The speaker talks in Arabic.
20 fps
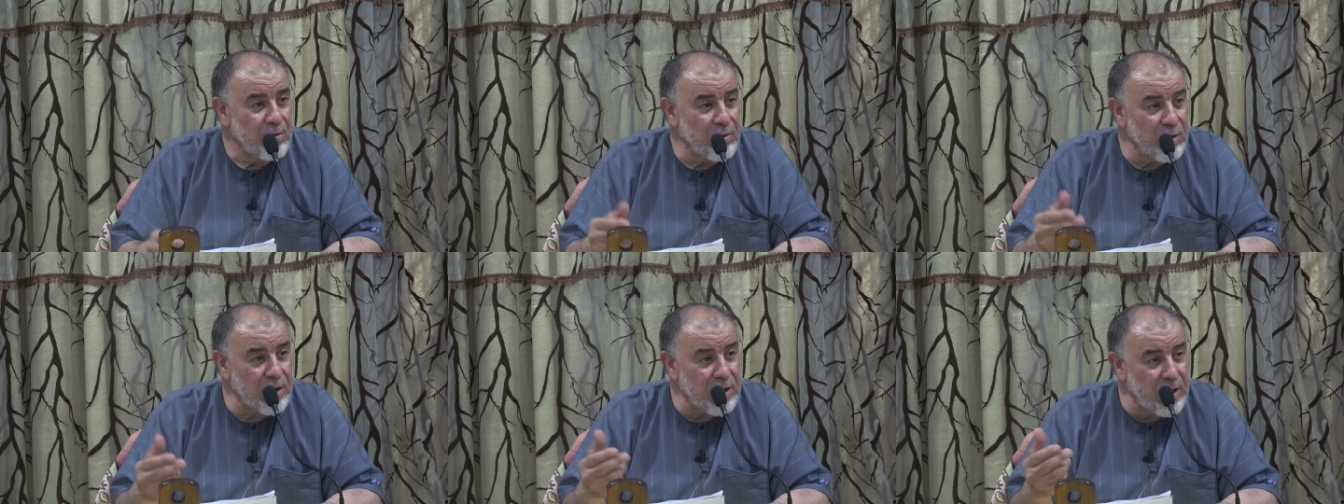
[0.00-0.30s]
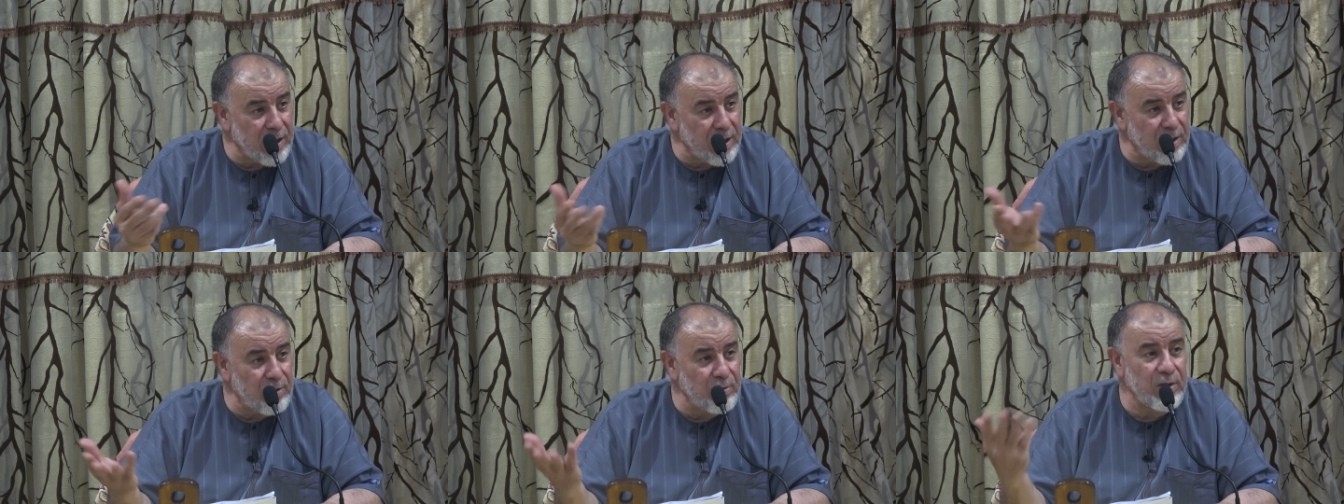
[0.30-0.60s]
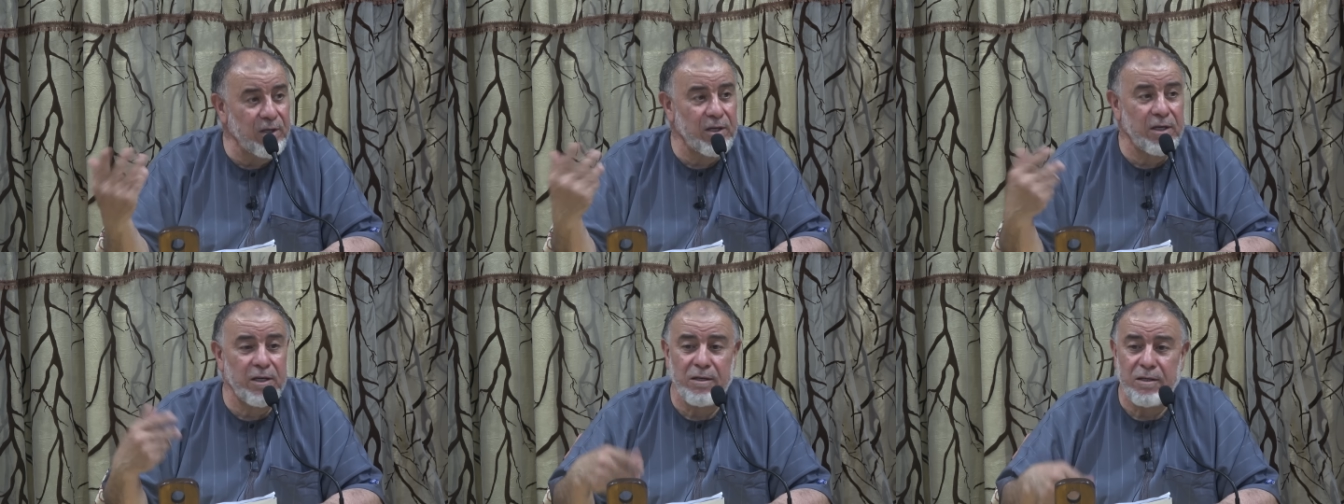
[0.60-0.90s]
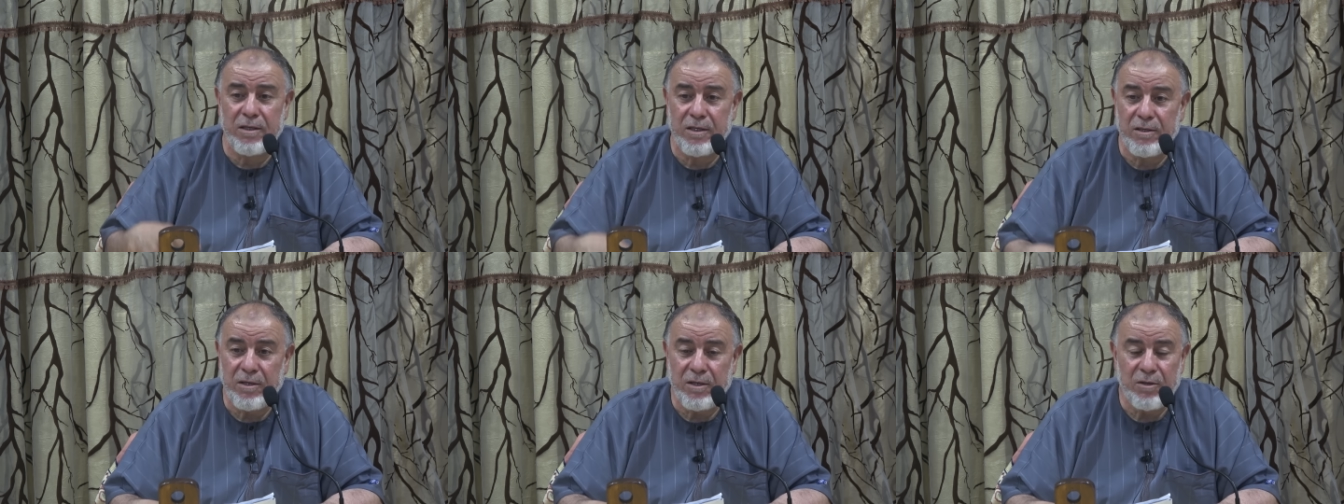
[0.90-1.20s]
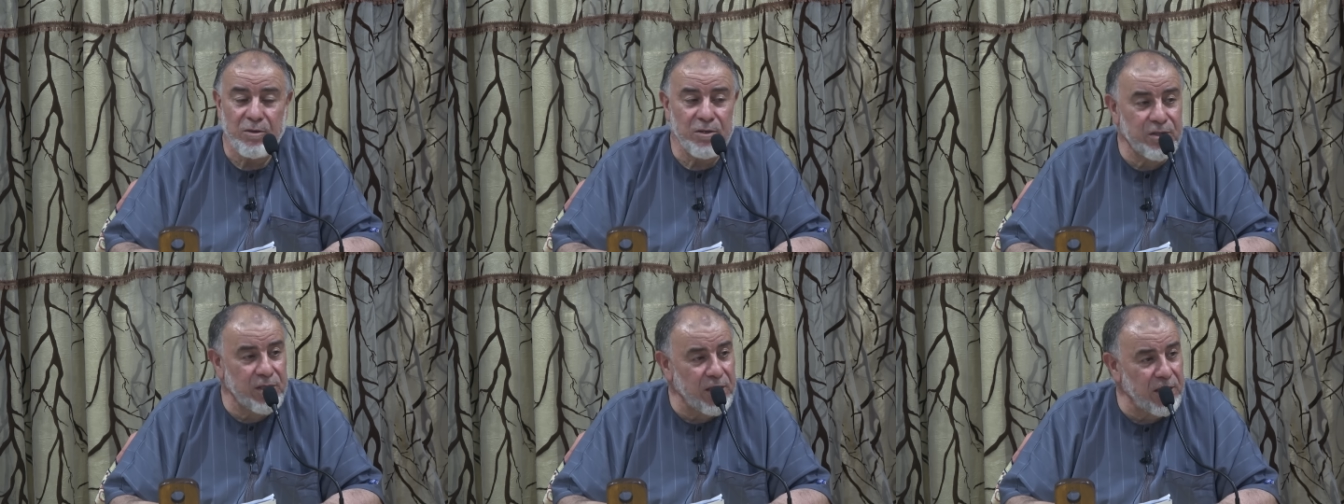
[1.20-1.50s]
القرويين
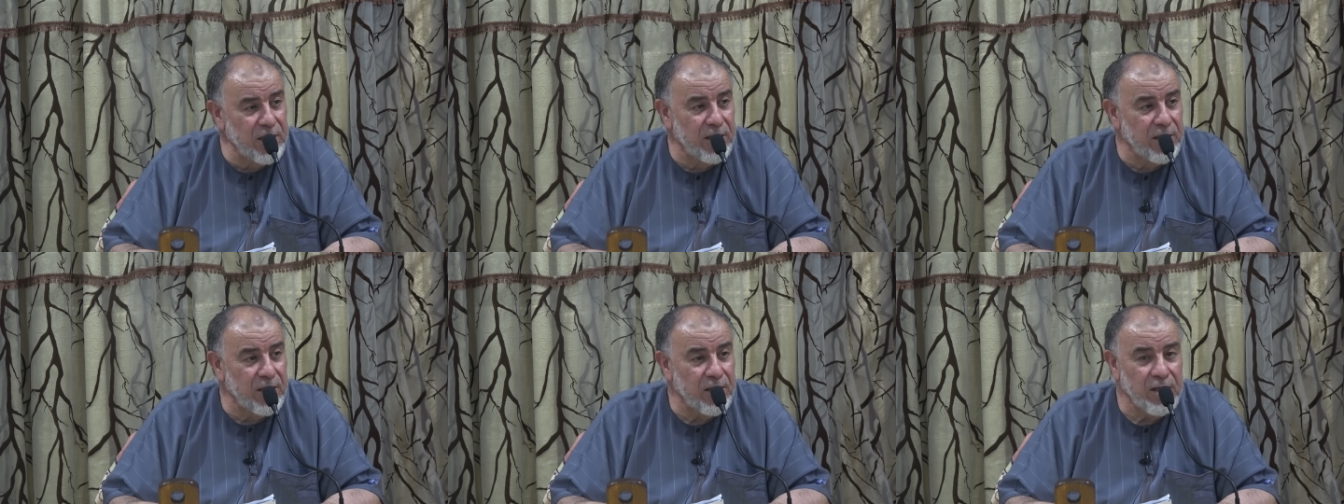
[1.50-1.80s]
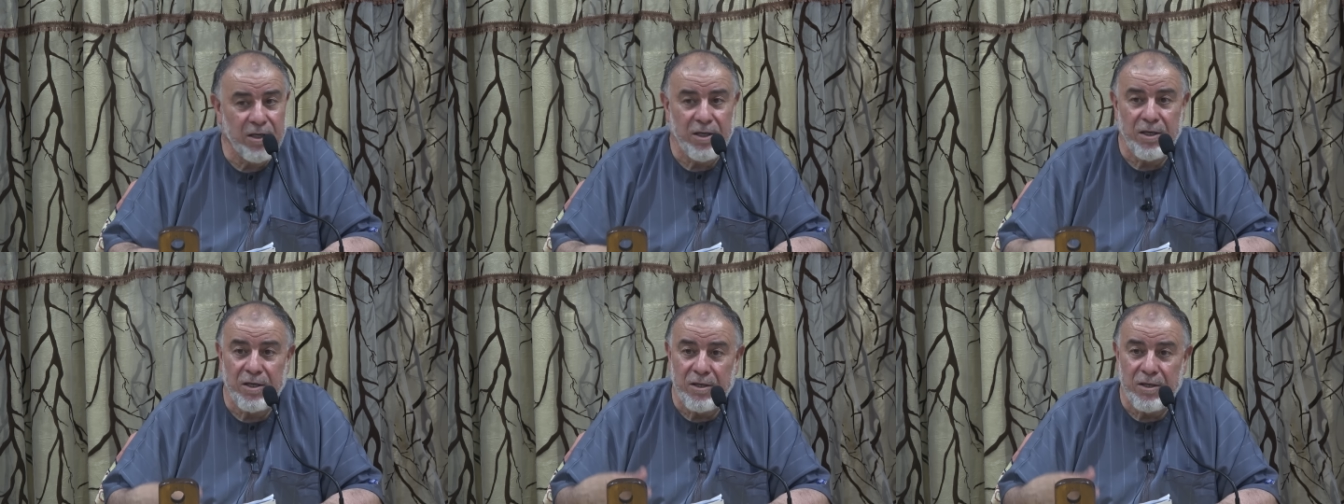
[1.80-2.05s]
زيد